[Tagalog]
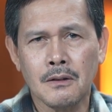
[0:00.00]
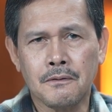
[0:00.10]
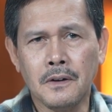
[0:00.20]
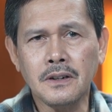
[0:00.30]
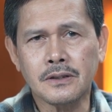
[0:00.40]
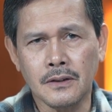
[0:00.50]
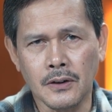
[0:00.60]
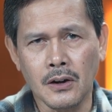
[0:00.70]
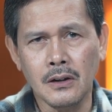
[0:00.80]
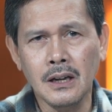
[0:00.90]
First of
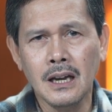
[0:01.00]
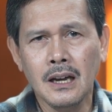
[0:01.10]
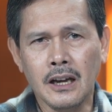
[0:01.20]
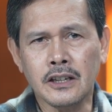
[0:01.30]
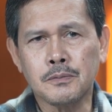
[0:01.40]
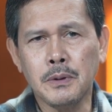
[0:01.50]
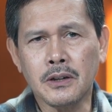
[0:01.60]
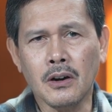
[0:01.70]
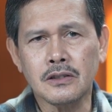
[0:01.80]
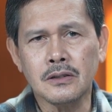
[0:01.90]
all, it's
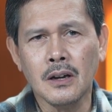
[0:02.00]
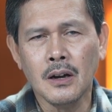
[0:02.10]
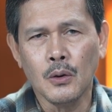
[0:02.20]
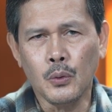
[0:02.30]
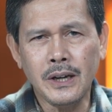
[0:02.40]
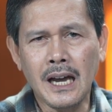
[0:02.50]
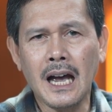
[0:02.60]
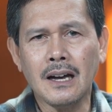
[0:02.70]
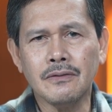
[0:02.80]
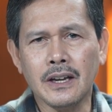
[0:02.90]
because we have